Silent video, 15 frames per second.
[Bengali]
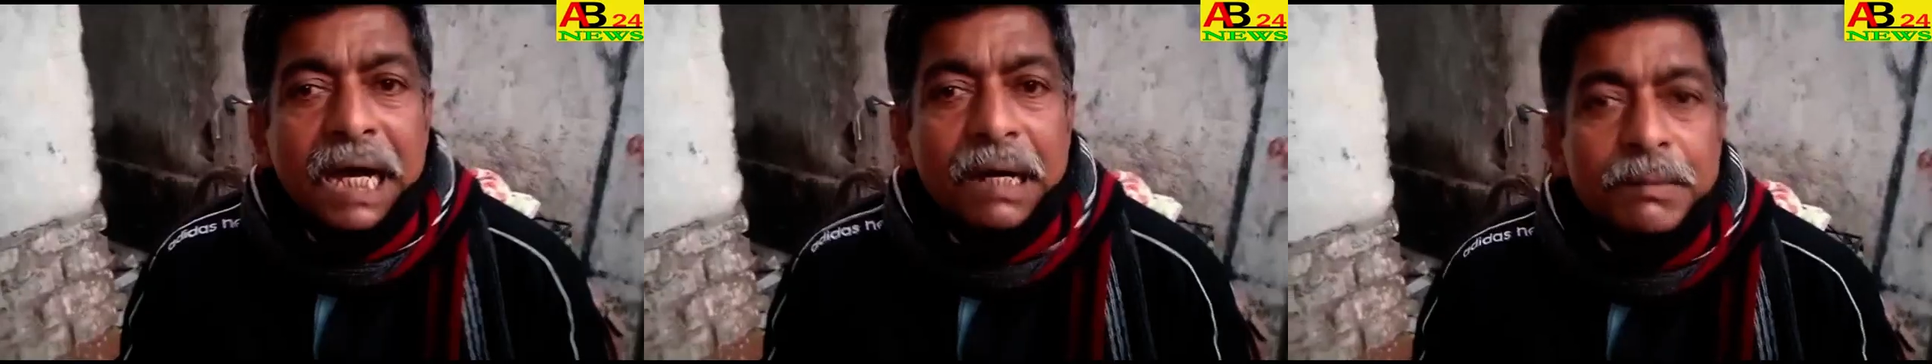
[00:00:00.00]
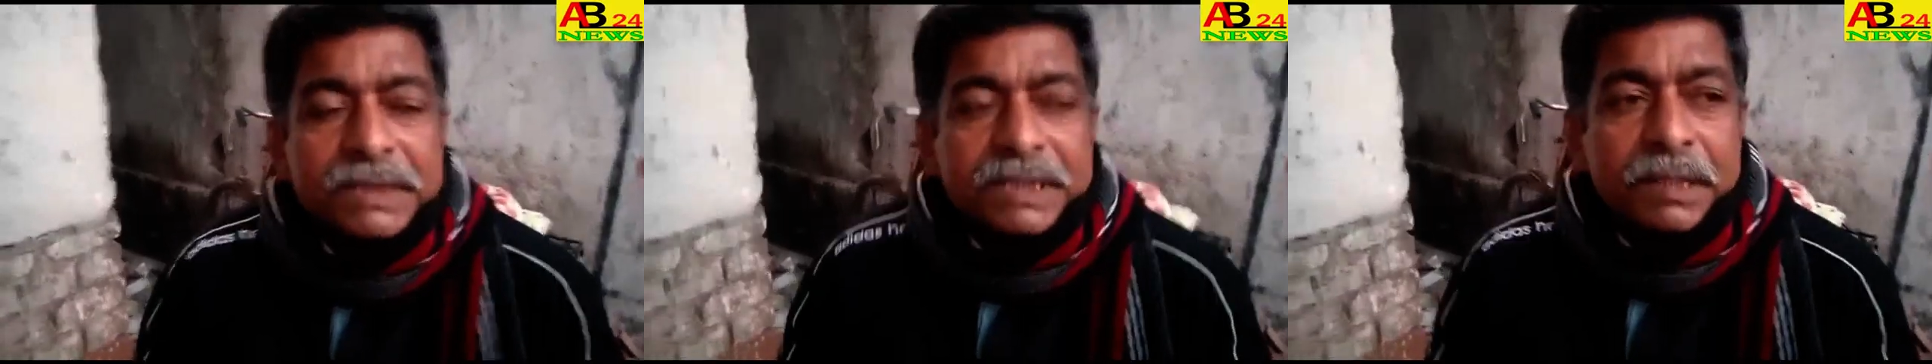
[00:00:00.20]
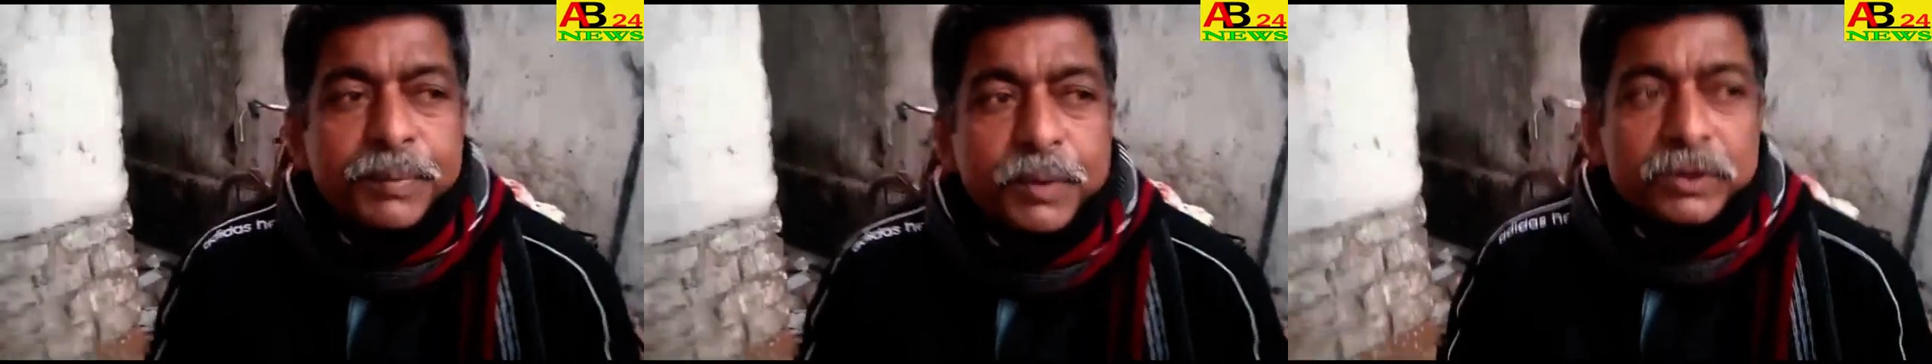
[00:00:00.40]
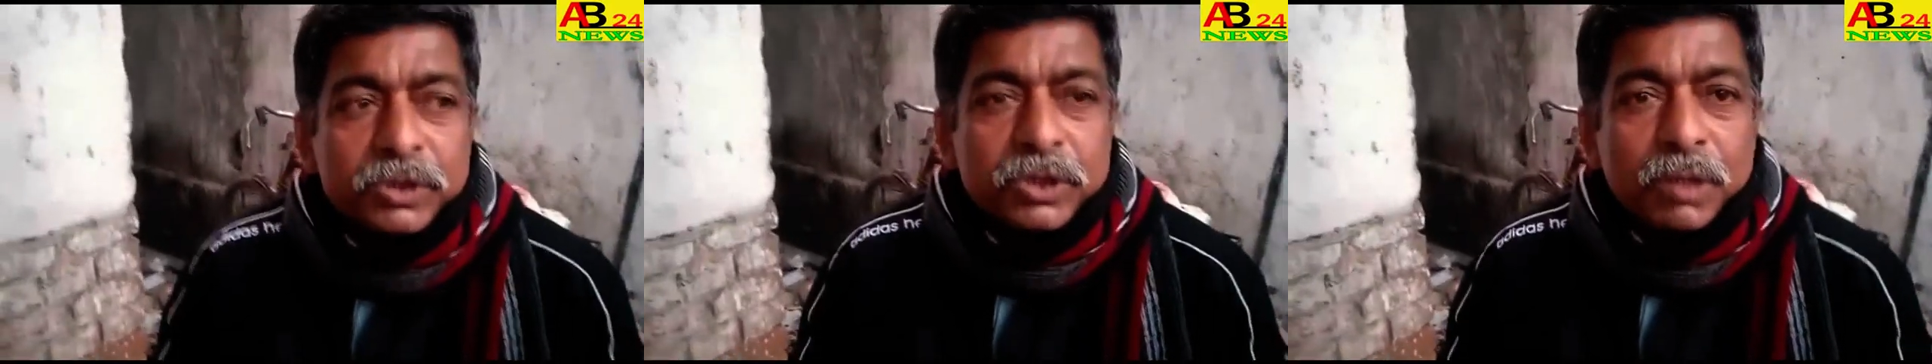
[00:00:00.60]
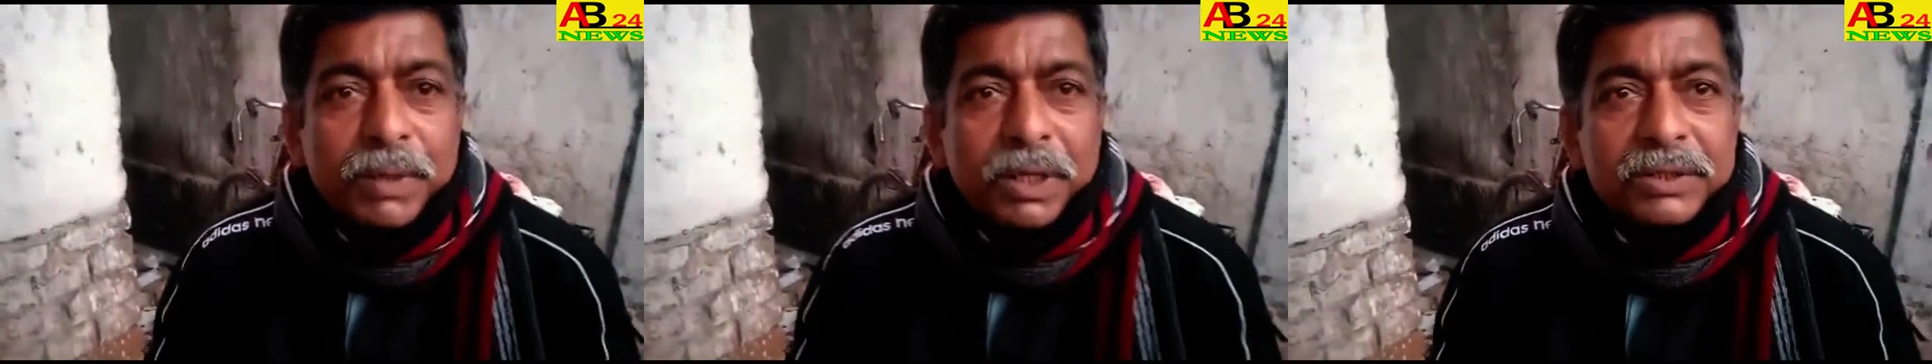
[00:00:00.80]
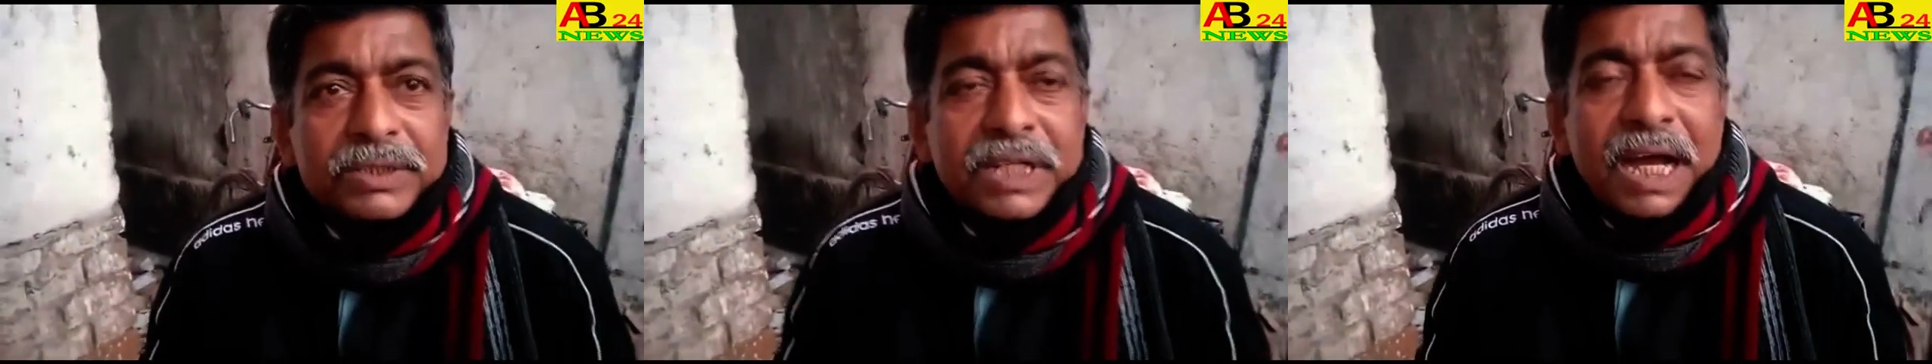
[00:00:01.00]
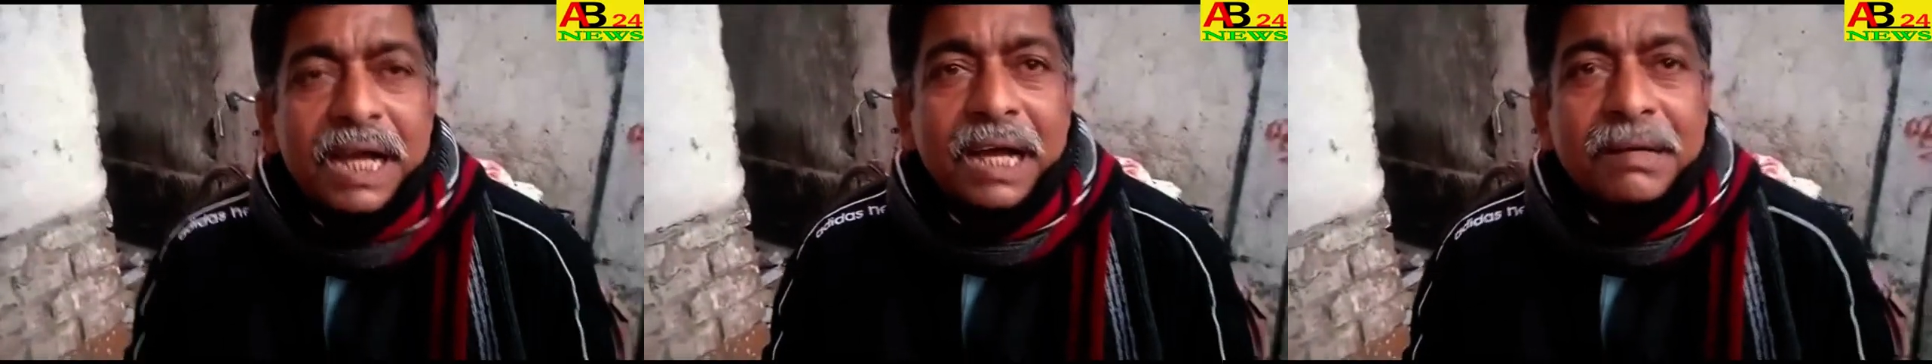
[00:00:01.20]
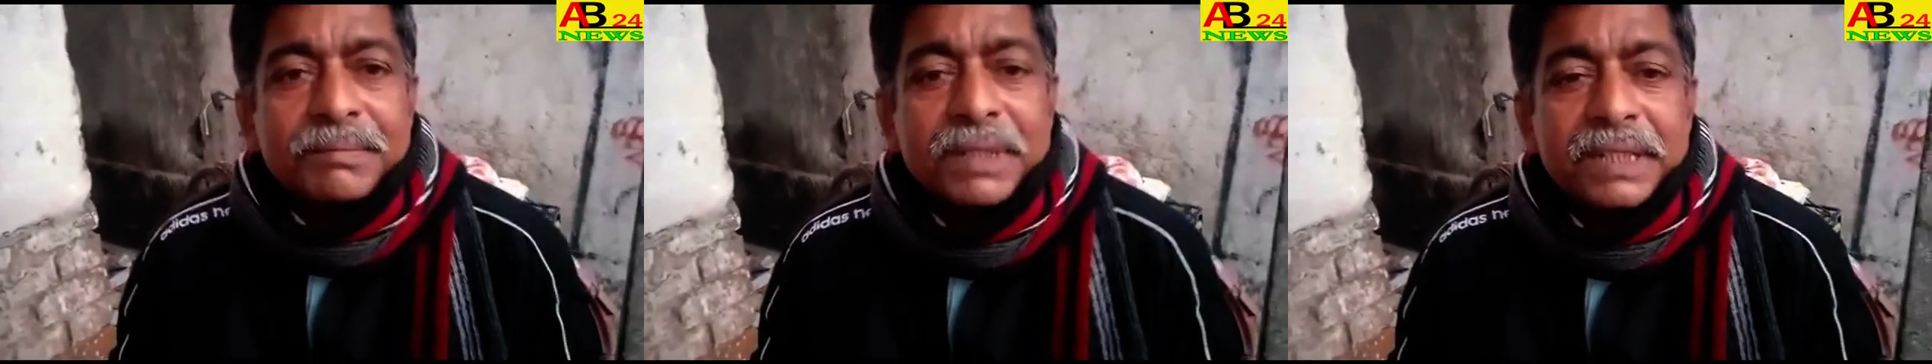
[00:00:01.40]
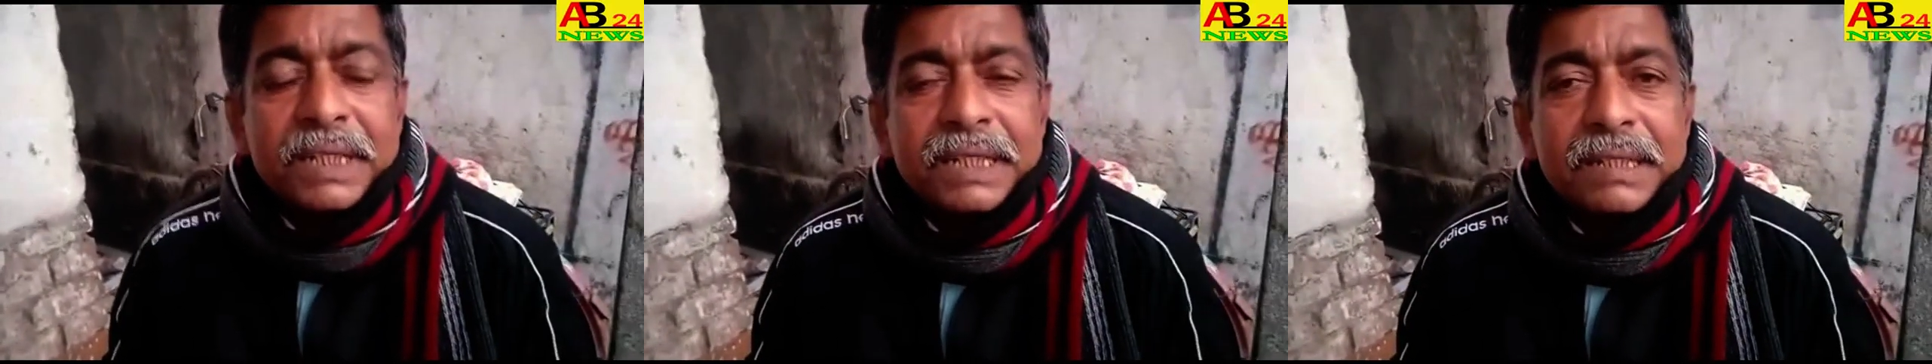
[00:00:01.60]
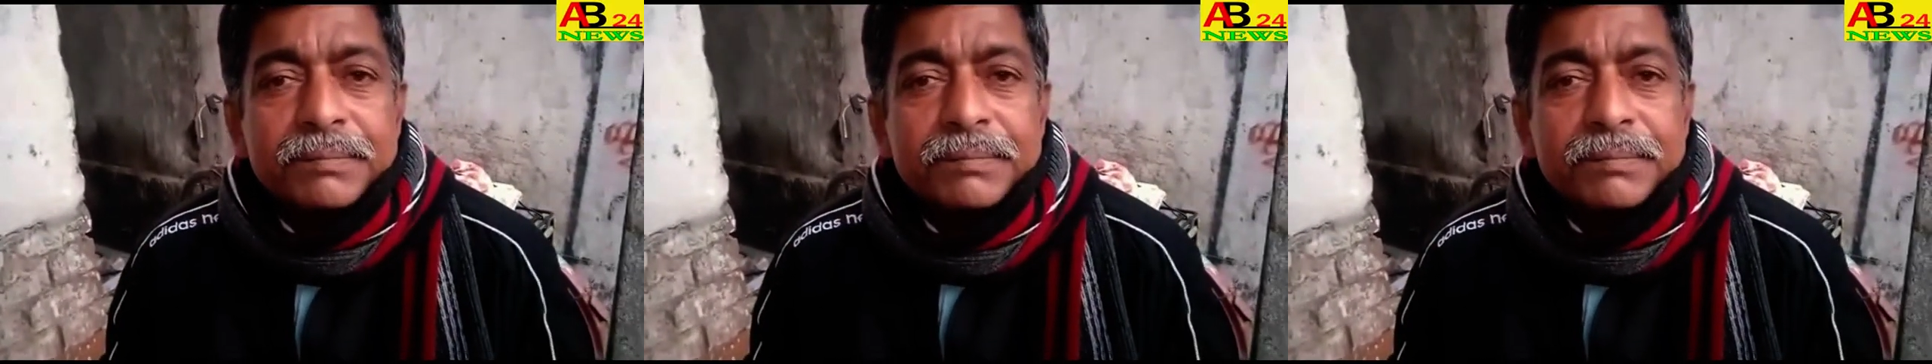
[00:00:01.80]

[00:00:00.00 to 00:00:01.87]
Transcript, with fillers: আমাদের পথসভা হচ্ছে আগামী